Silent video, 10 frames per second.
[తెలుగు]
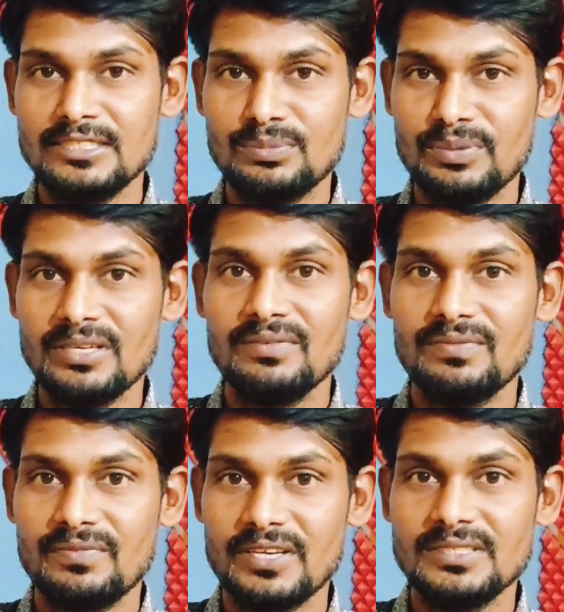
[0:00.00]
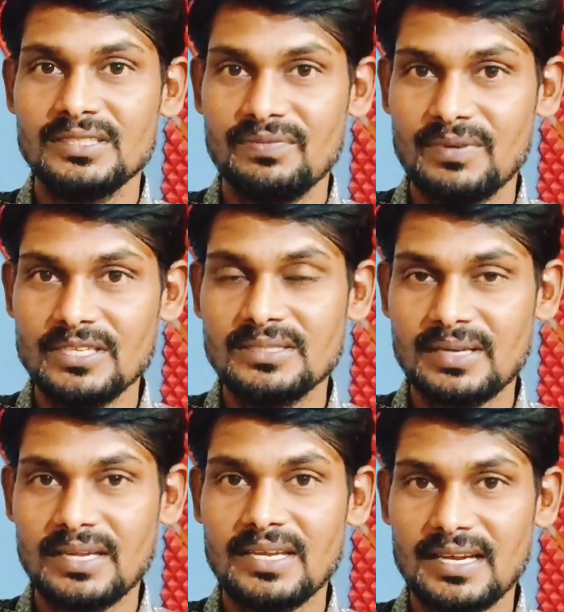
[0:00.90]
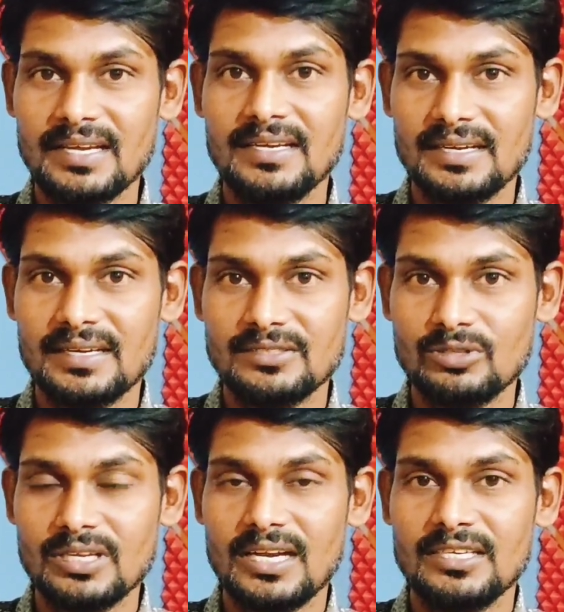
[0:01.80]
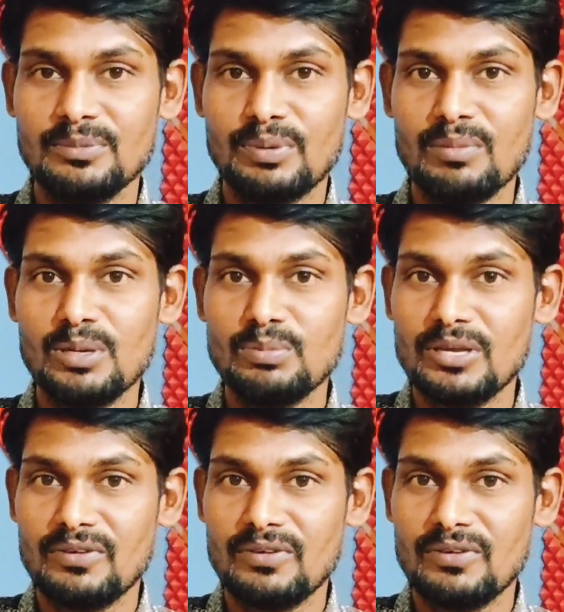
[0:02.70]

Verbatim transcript: ఈజ్ బీయింగ్ ఫ్రీజ్ ప్లీజ్ ట్రై అగైన్ లెటర్ సో ఇలాంటి ప్రాబ్లం